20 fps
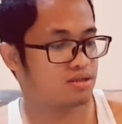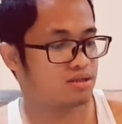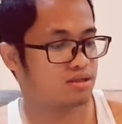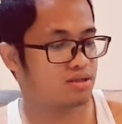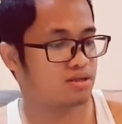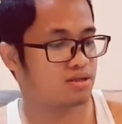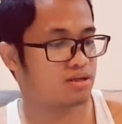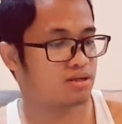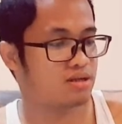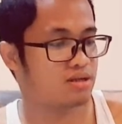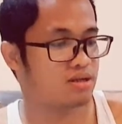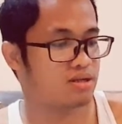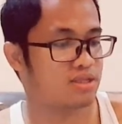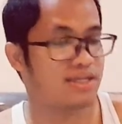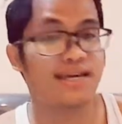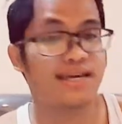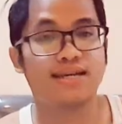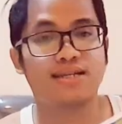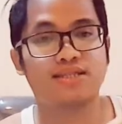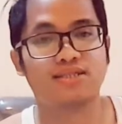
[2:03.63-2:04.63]
uh,
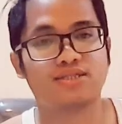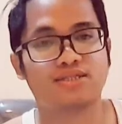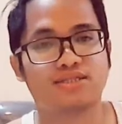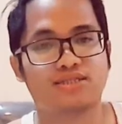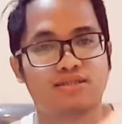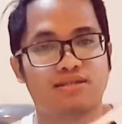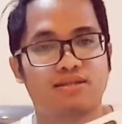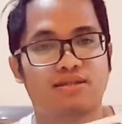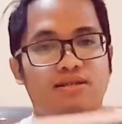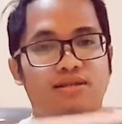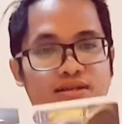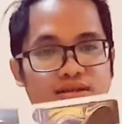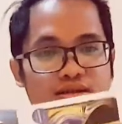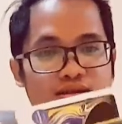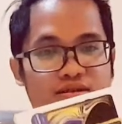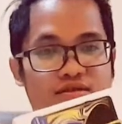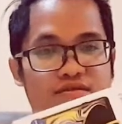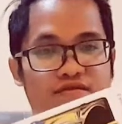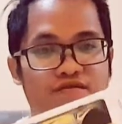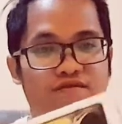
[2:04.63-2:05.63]
case
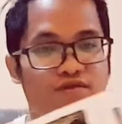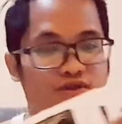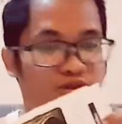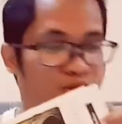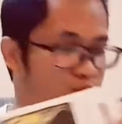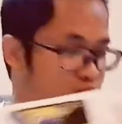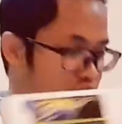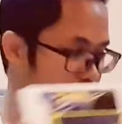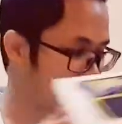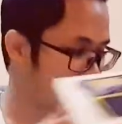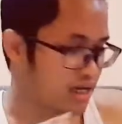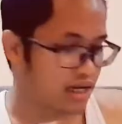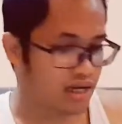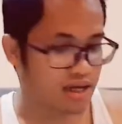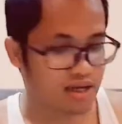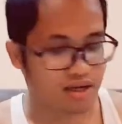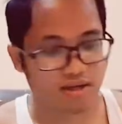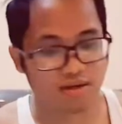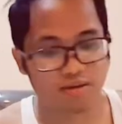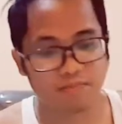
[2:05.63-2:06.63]
for Note
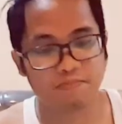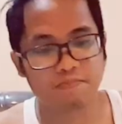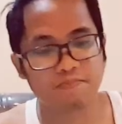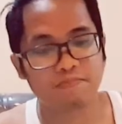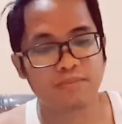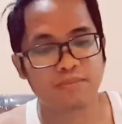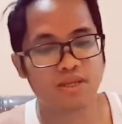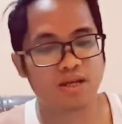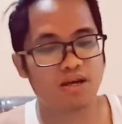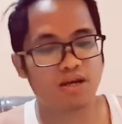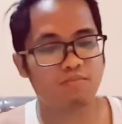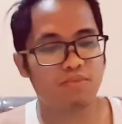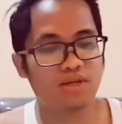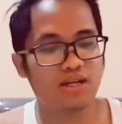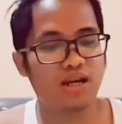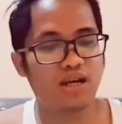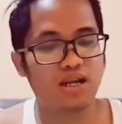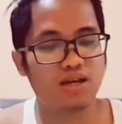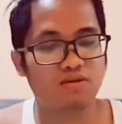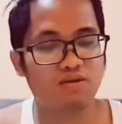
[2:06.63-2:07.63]
9. Ang
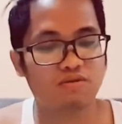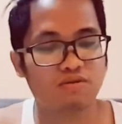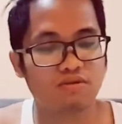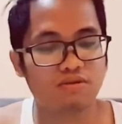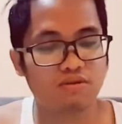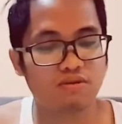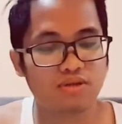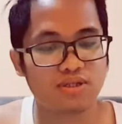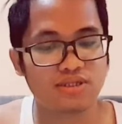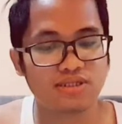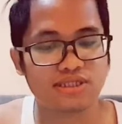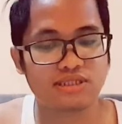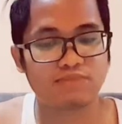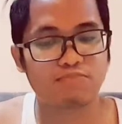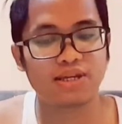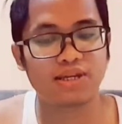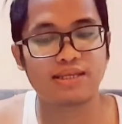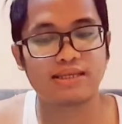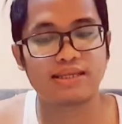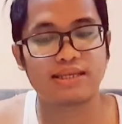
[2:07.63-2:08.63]
binili ko is
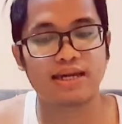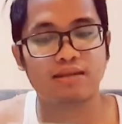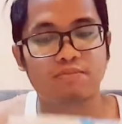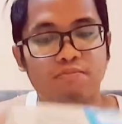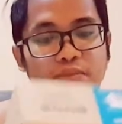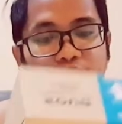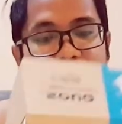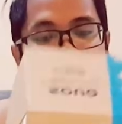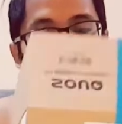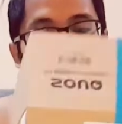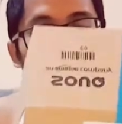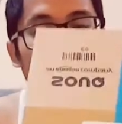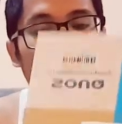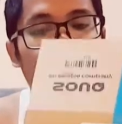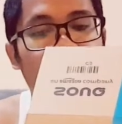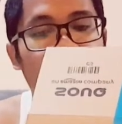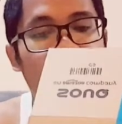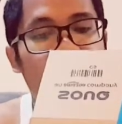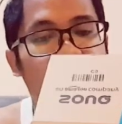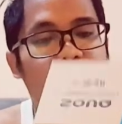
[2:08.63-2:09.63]
Midnight Black.
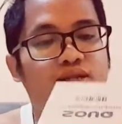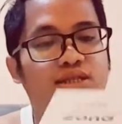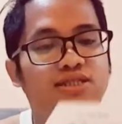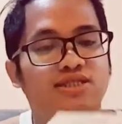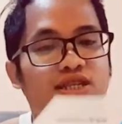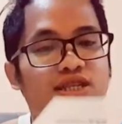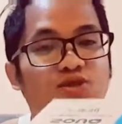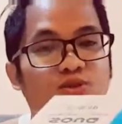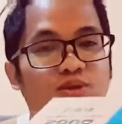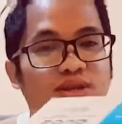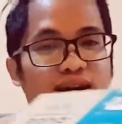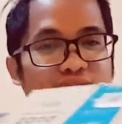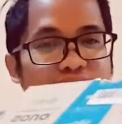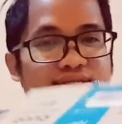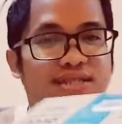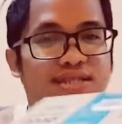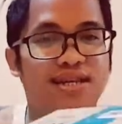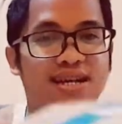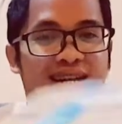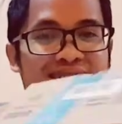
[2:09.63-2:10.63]
Kasi ito
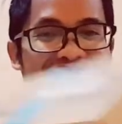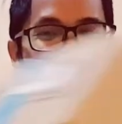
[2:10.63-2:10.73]
naka-sale.